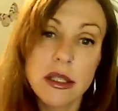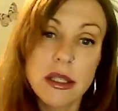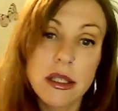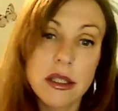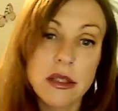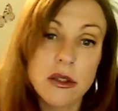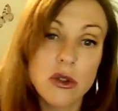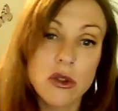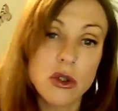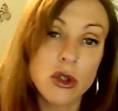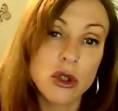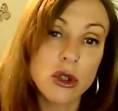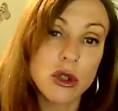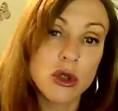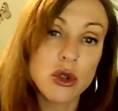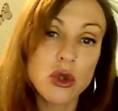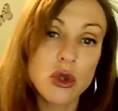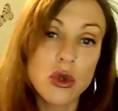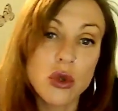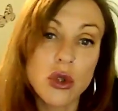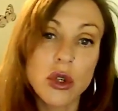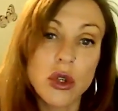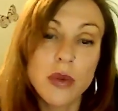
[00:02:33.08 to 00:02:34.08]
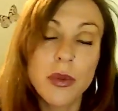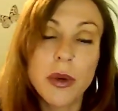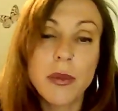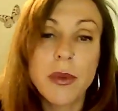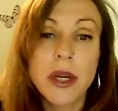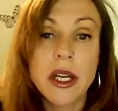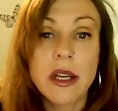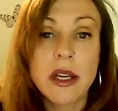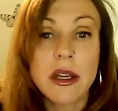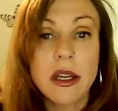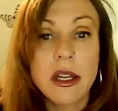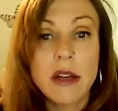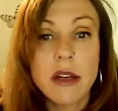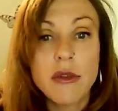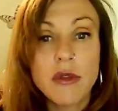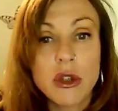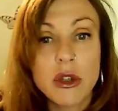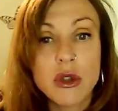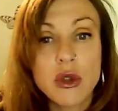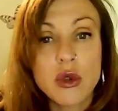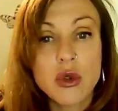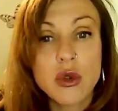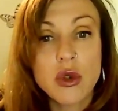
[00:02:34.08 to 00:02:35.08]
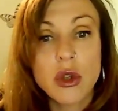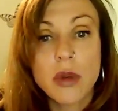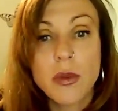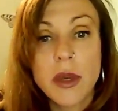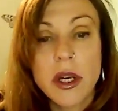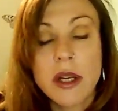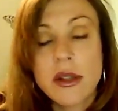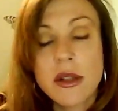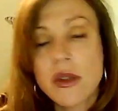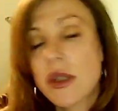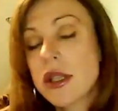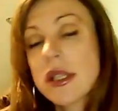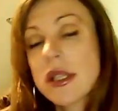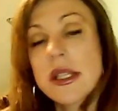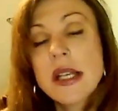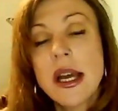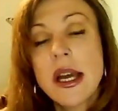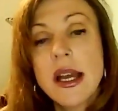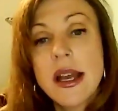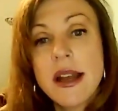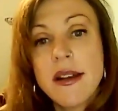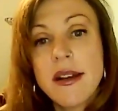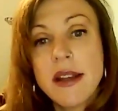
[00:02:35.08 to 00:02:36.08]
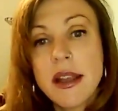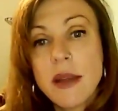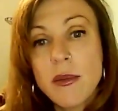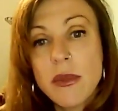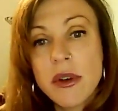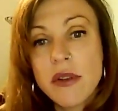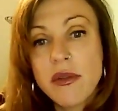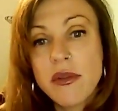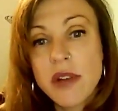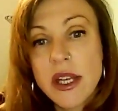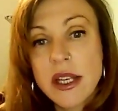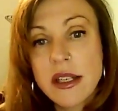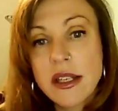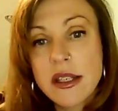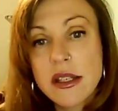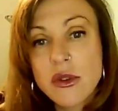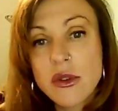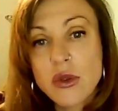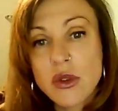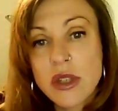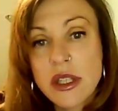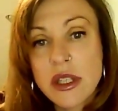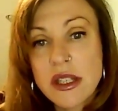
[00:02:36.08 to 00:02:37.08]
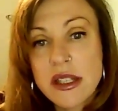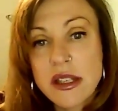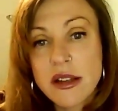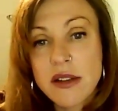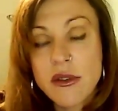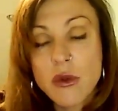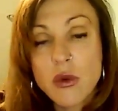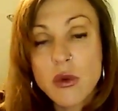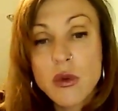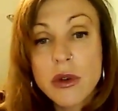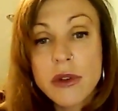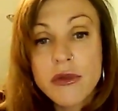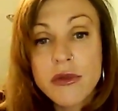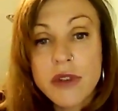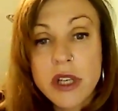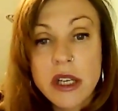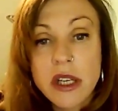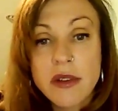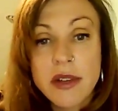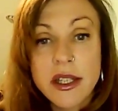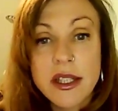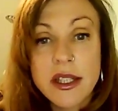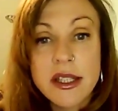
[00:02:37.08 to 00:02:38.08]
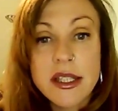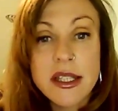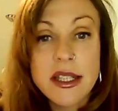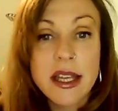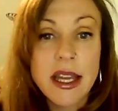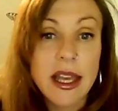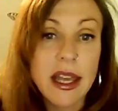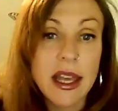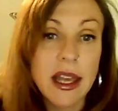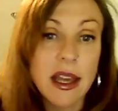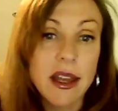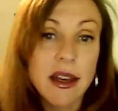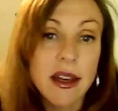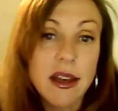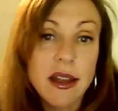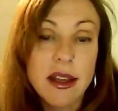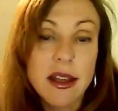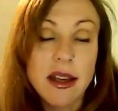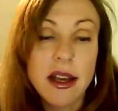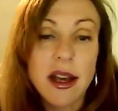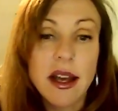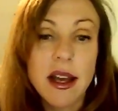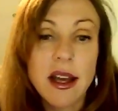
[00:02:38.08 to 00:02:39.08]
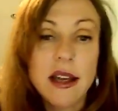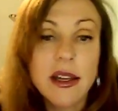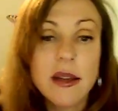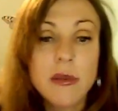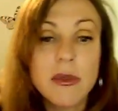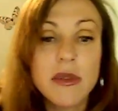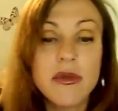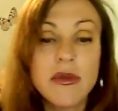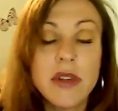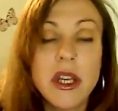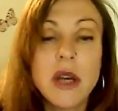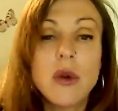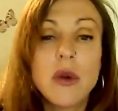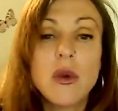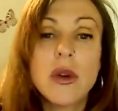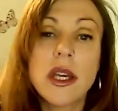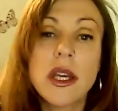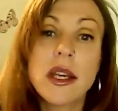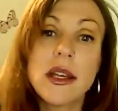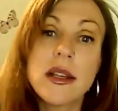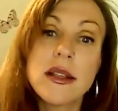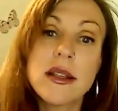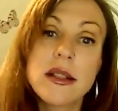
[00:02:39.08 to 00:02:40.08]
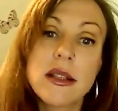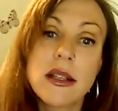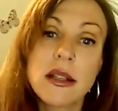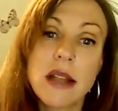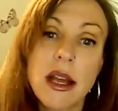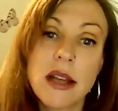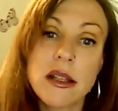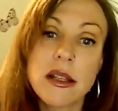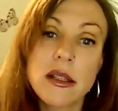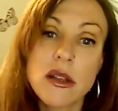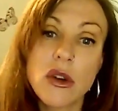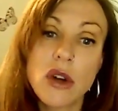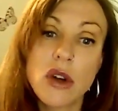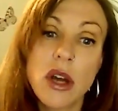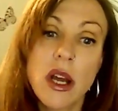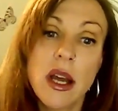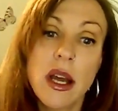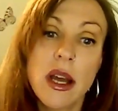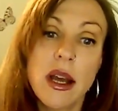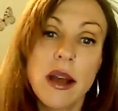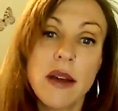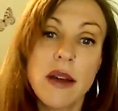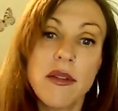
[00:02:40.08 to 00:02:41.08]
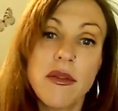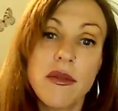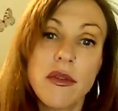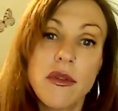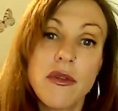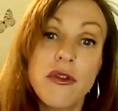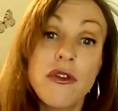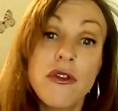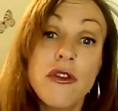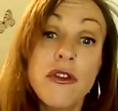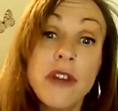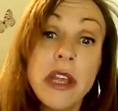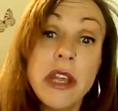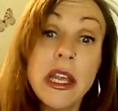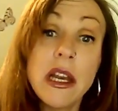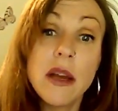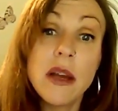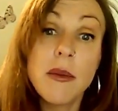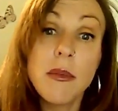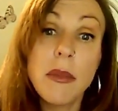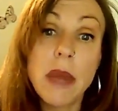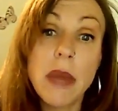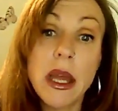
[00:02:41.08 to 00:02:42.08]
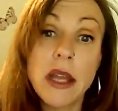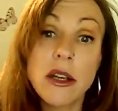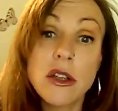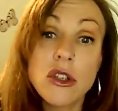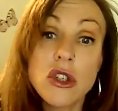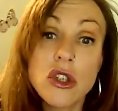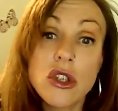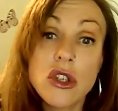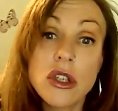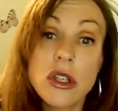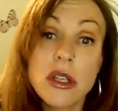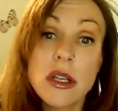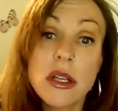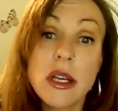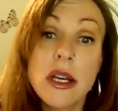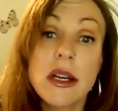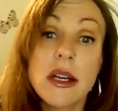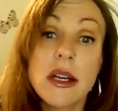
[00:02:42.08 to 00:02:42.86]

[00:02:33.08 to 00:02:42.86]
Sonnenstürmen, Magnetfeldstürmen. Also dass immer wenn so diese Urfrequenz der Erde gerade in Bewegung ist, dass auch viele Menschen